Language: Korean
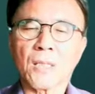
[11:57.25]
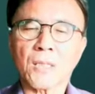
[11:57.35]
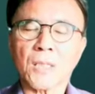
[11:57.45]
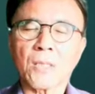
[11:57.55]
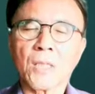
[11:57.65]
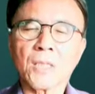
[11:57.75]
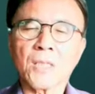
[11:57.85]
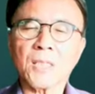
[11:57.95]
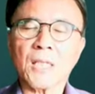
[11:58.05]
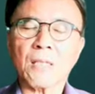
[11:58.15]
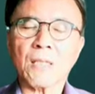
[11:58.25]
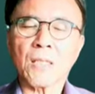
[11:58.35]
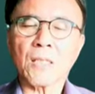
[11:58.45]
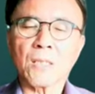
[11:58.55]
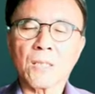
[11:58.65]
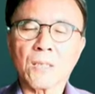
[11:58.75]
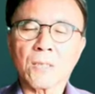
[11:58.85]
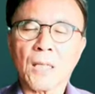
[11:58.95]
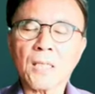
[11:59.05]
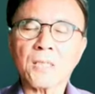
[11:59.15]
그러니까 시장
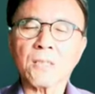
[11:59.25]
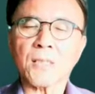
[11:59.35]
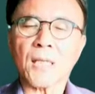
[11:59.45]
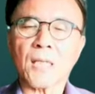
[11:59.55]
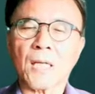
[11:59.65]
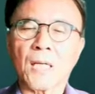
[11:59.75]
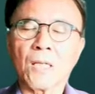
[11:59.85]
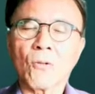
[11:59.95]
상승세가